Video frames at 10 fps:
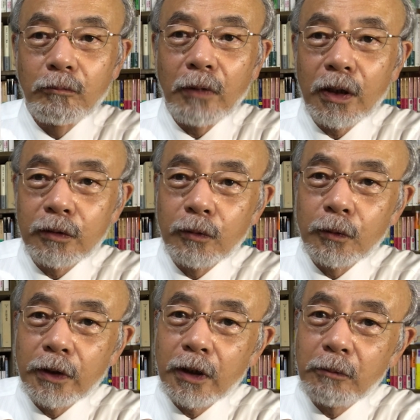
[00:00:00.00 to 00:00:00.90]
まあど
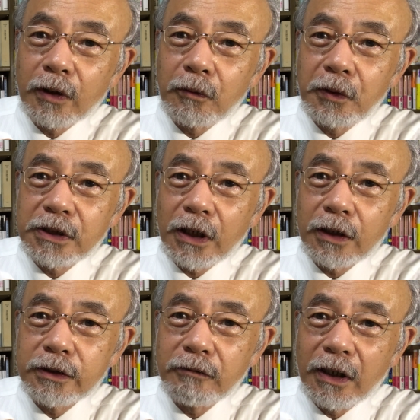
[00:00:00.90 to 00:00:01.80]
んな山かこれじゃ
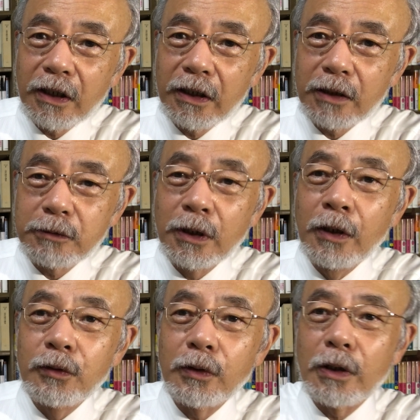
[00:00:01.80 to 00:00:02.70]
はっきりわからないかもしれない。
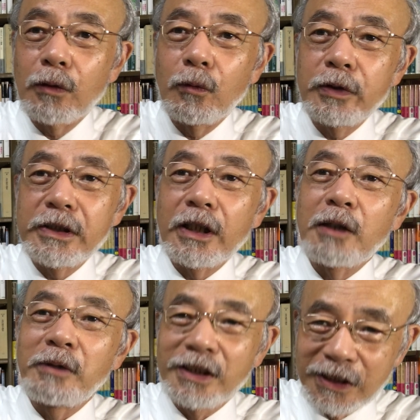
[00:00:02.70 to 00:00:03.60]
とにかく大きな
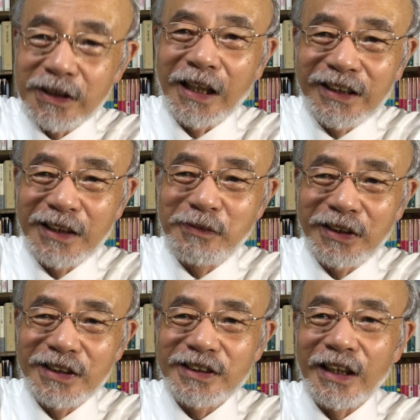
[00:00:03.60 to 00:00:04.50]
山です。当たり
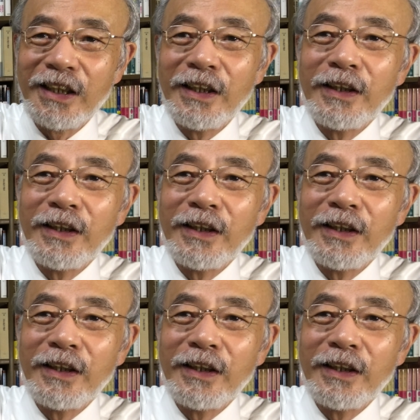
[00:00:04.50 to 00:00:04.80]
前ですが。